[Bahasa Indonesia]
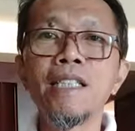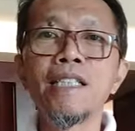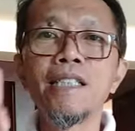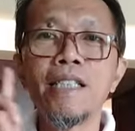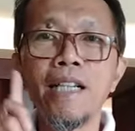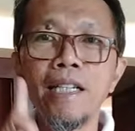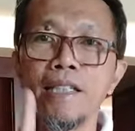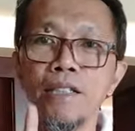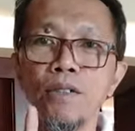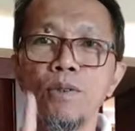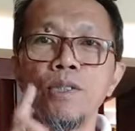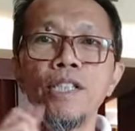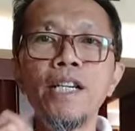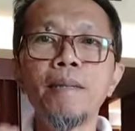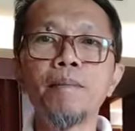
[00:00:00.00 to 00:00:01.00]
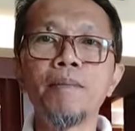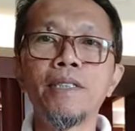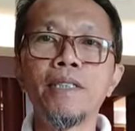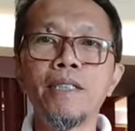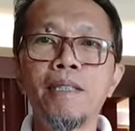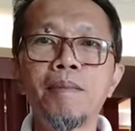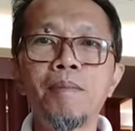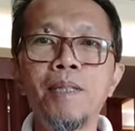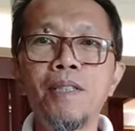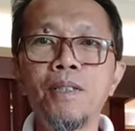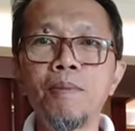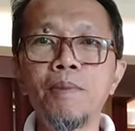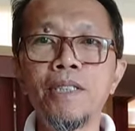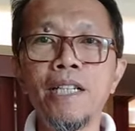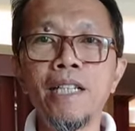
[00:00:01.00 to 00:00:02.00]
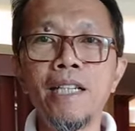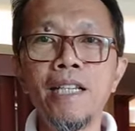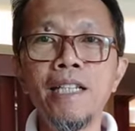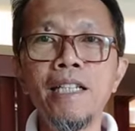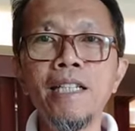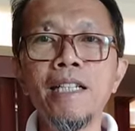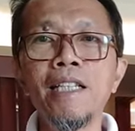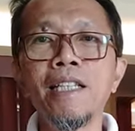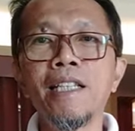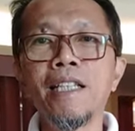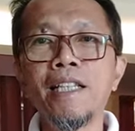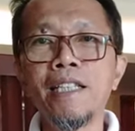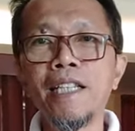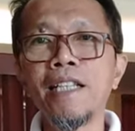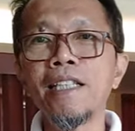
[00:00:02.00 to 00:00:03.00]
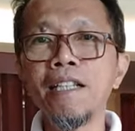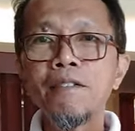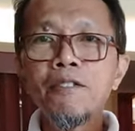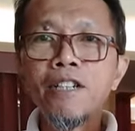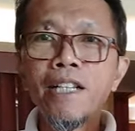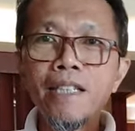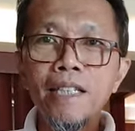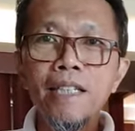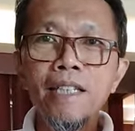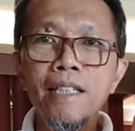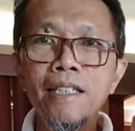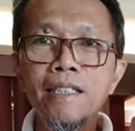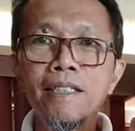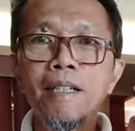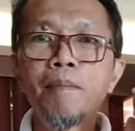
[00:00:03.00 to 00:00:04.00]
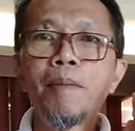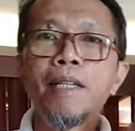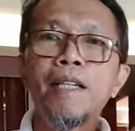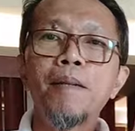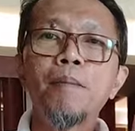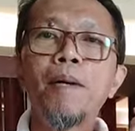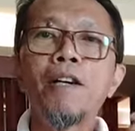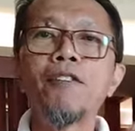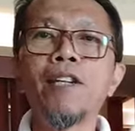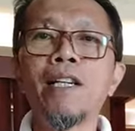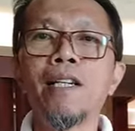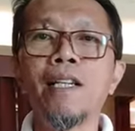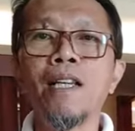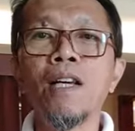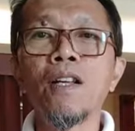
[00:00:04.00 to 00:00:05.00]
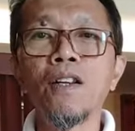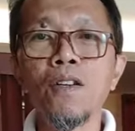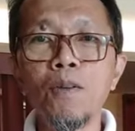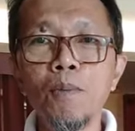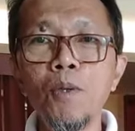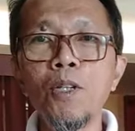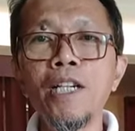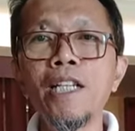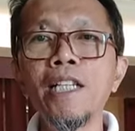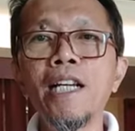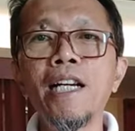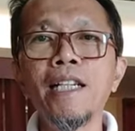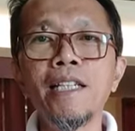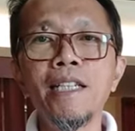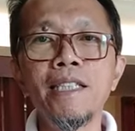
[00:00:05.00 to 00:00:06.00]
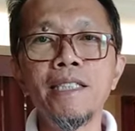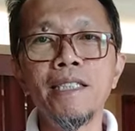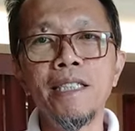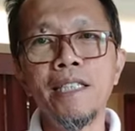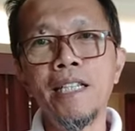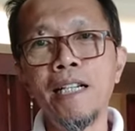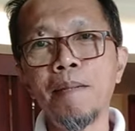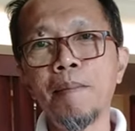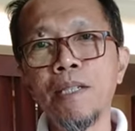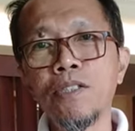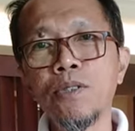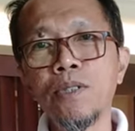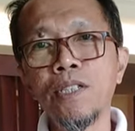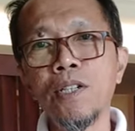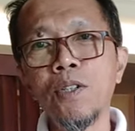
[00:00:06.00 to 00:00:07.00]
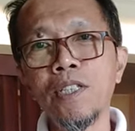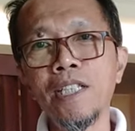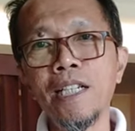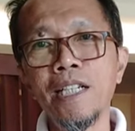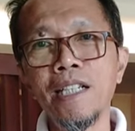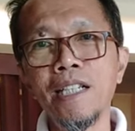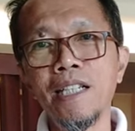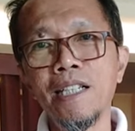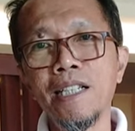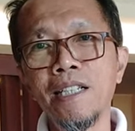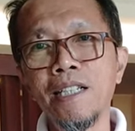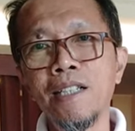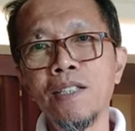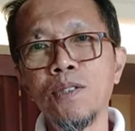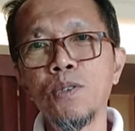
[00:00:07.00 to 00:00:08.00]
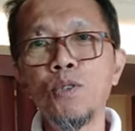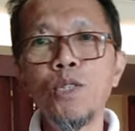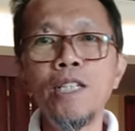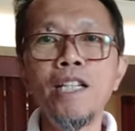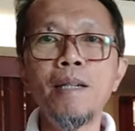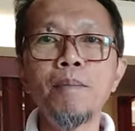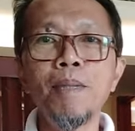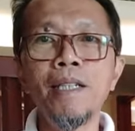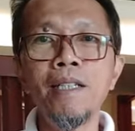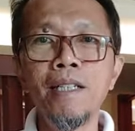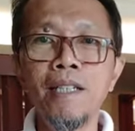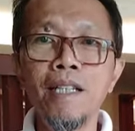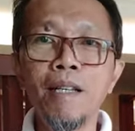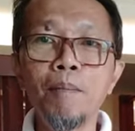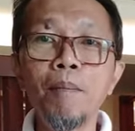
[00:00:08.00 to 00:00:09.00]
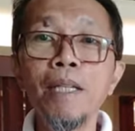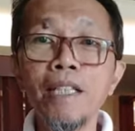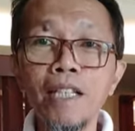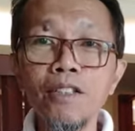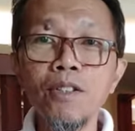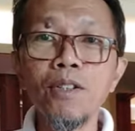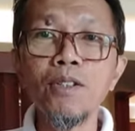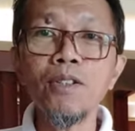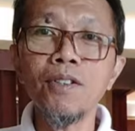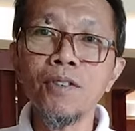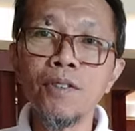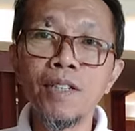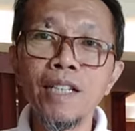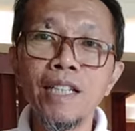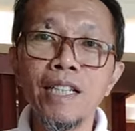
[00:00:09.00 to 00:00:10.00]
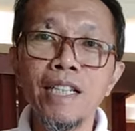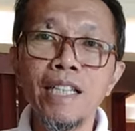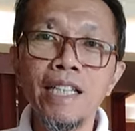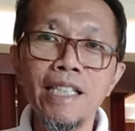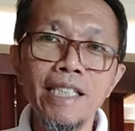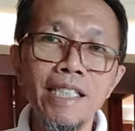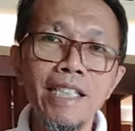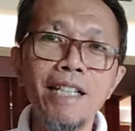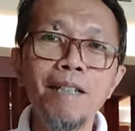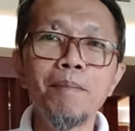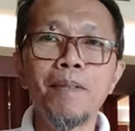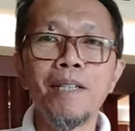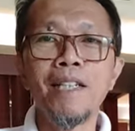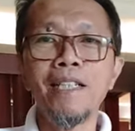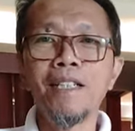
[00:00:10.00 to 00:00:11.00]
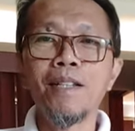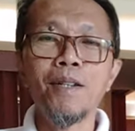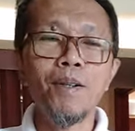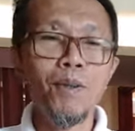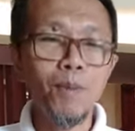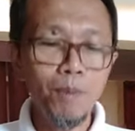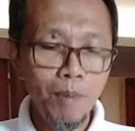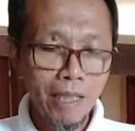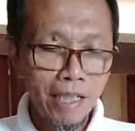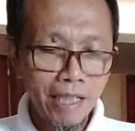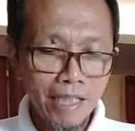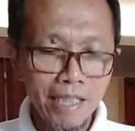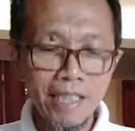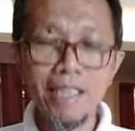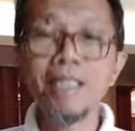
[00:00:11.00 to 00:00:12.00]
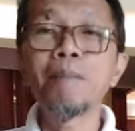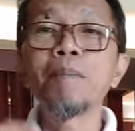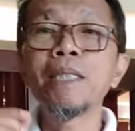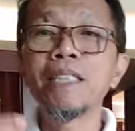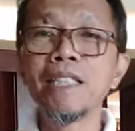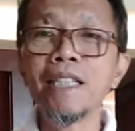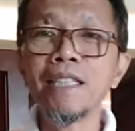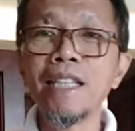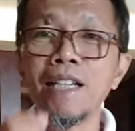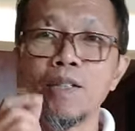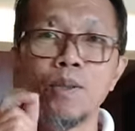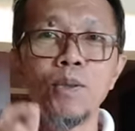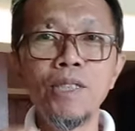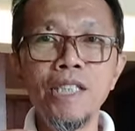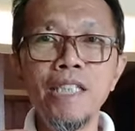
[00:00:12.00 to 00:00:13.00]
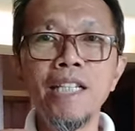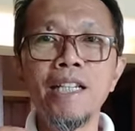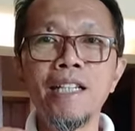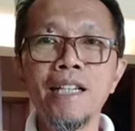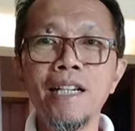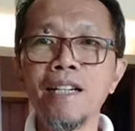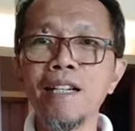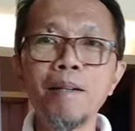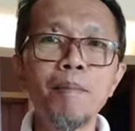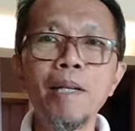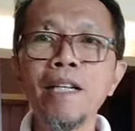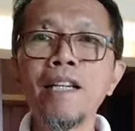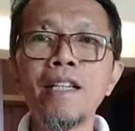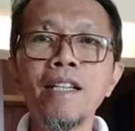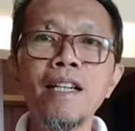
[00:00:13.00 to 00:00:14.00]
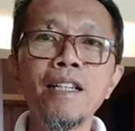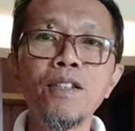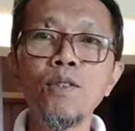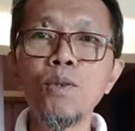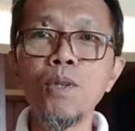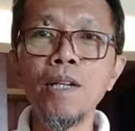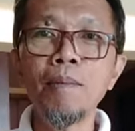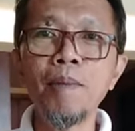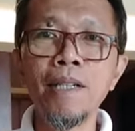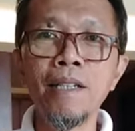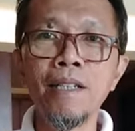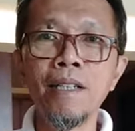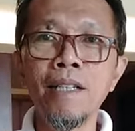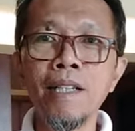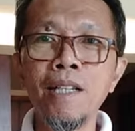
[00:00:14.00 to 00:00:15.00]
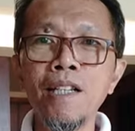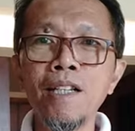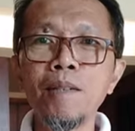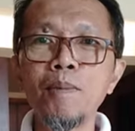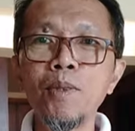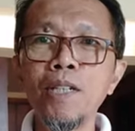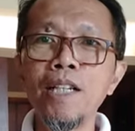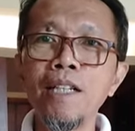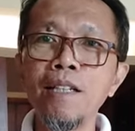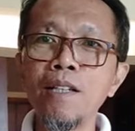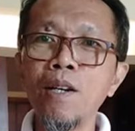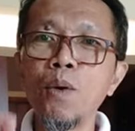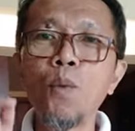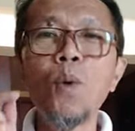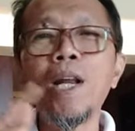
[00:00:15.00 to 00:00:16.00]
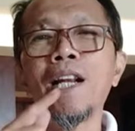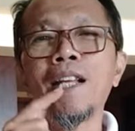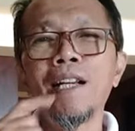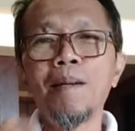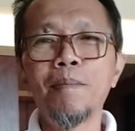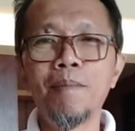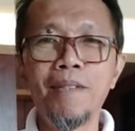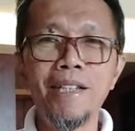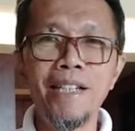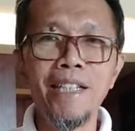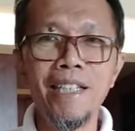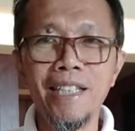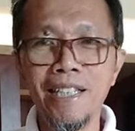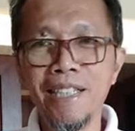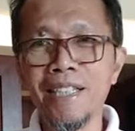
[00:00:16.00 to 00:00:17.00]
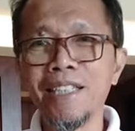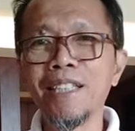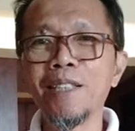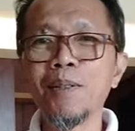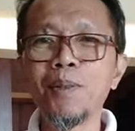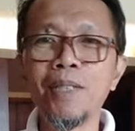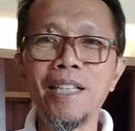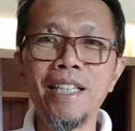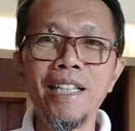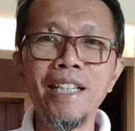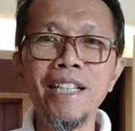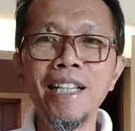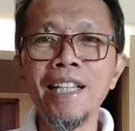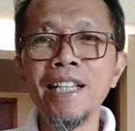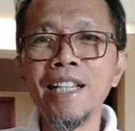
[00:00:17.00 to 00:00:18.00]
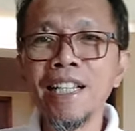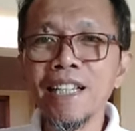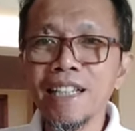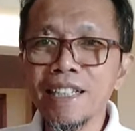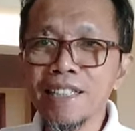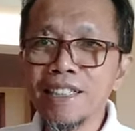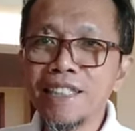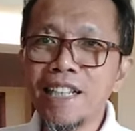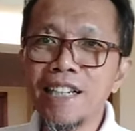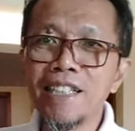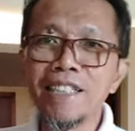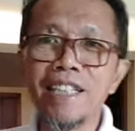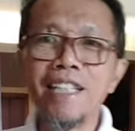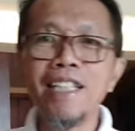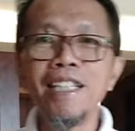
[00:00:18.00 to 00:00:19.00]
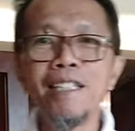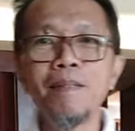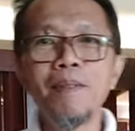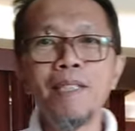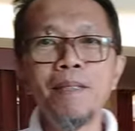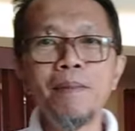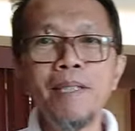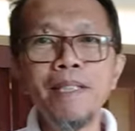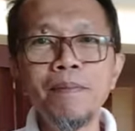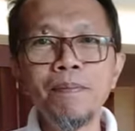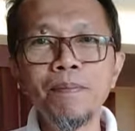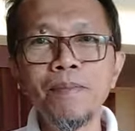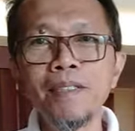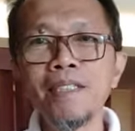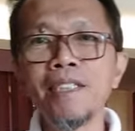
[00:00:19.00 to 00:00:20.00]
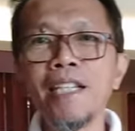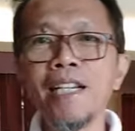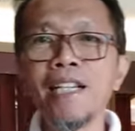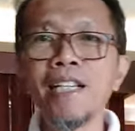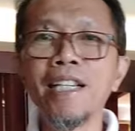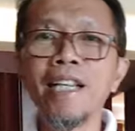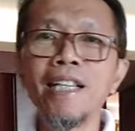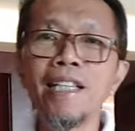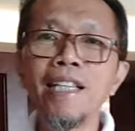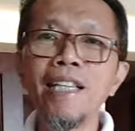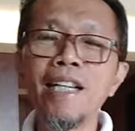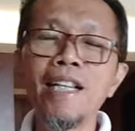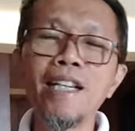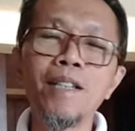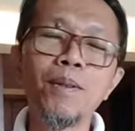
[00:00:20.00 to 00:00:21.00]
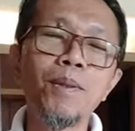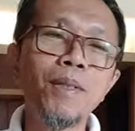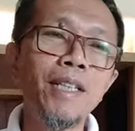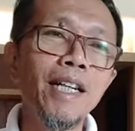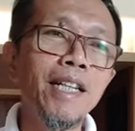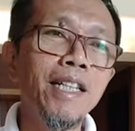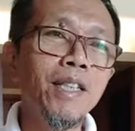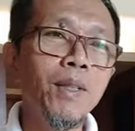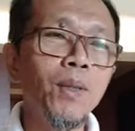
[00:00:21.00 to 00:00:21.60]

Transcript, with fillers: satu jam sebelum check-in, kita telepon lagi. Sampaikan bahwa rombongan akan segera masuk ke hotel. Tujuannya apa? Minta tolong disiapkan rooming list beserta kuncinya agar mereka nggak nunggu lama. Kemudian welcome drink tentunya ya. Saran saya ini teman-teman, jangan lagi lakukan